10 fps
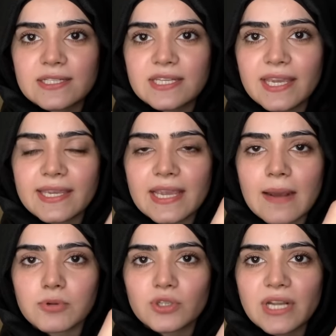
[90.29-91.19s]
ठीक है ये
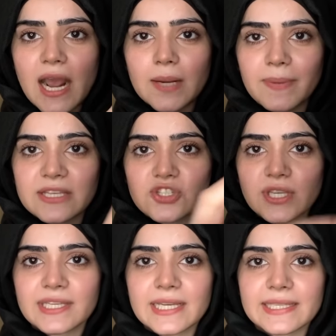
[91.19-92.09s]
आप लोग डार्क पैची
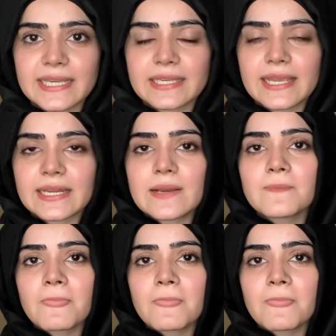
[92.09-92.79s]
एरिया देख रहे हैं ना